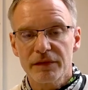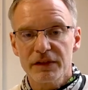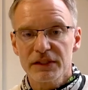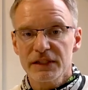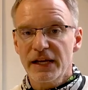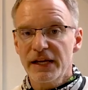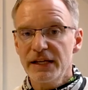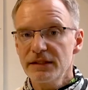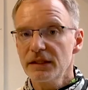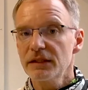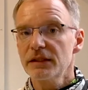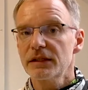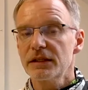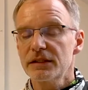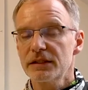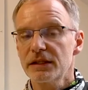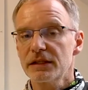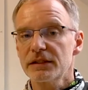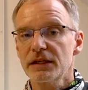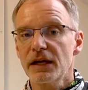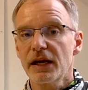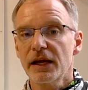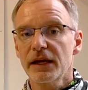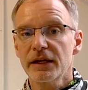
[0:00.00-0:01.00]
Was heißt denn das
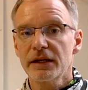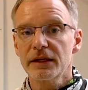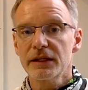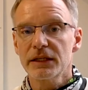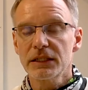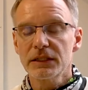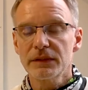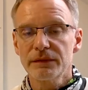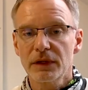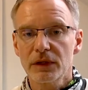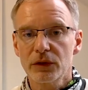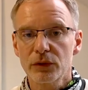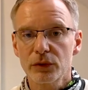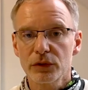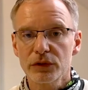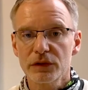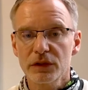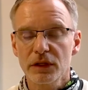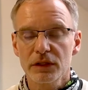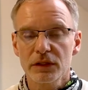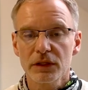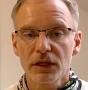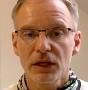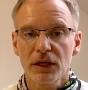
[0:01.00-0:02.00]
jetzt eigentlich,
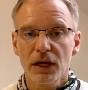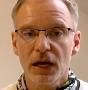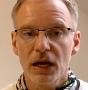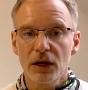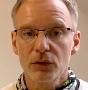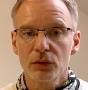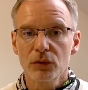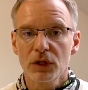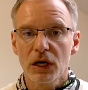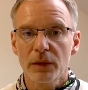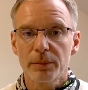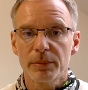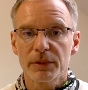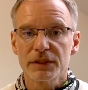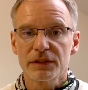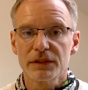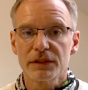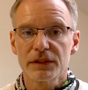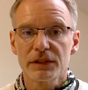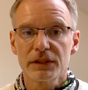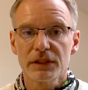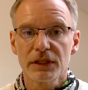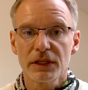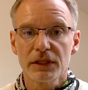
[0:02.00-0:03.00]
vergrößerte
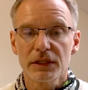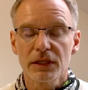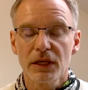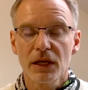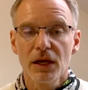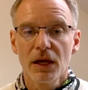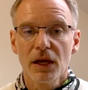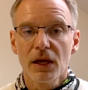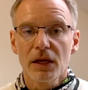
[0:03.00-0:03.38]
Akkukapazität?